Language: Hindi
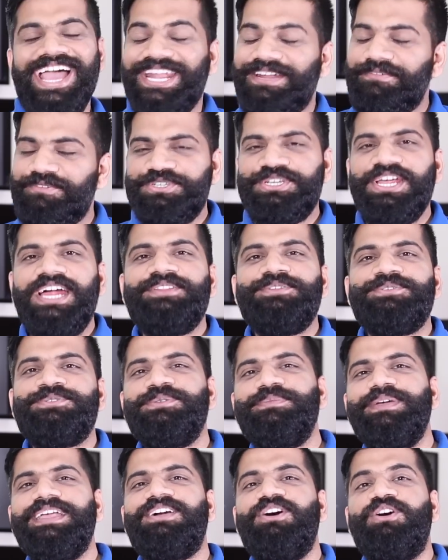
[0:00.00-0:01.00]
नमस्कार
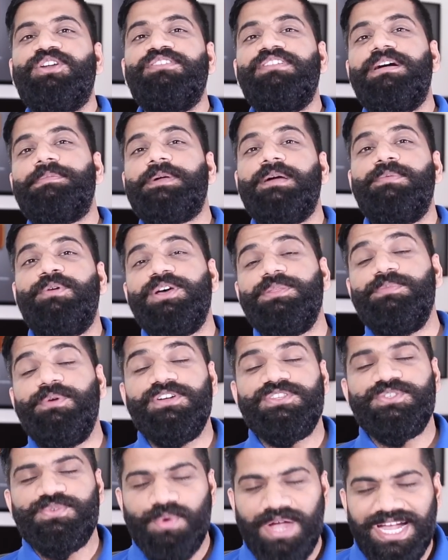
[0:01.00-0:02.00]
दोस्तों मैं गौरव आपका बहुत
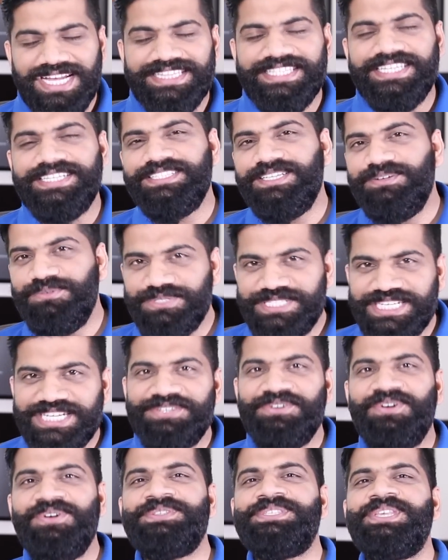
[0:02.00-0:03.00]
बहुत स्वागत करता हूं
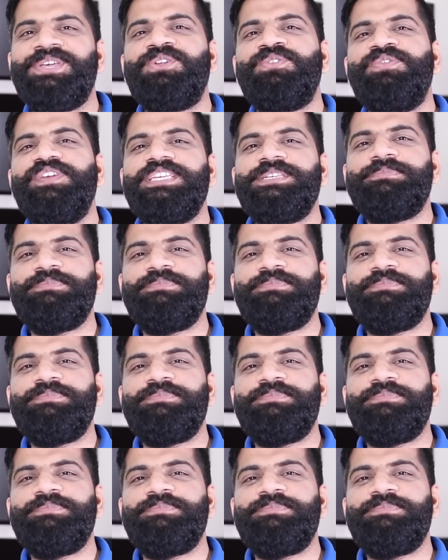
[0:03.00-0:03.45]
टेकटॉक्स के